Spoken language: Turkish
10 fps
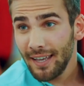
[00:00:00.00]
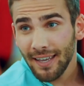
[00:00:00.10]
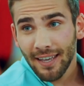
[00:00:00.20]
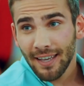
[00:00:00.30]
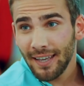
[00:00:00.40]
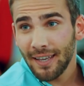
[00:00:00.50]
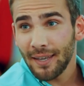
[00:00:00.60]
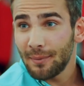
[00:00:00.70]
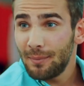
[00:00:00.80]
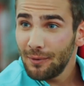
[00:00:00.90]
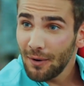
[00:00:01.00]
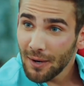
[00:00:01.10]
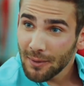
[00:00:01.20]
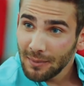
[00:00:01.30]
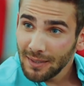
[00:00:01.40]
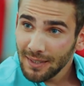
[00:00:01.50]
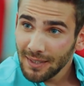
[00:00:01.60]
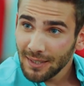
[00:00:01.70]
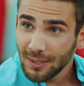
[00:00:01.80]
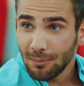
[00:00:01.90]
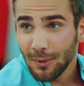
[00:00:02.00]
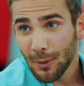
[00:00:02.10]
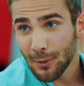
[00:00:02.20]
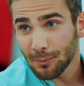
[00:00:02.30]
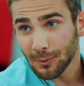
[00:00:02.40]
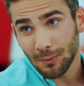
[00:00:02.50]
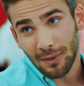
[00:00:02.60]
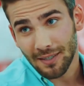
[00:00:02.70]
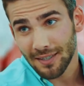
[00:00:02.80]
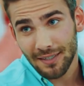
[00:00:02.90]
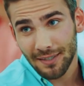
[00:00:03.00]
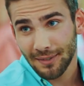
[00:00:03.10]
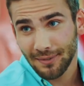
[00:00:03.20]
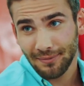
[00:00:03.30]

Ee, bir varmış, bir yokmuş baksana.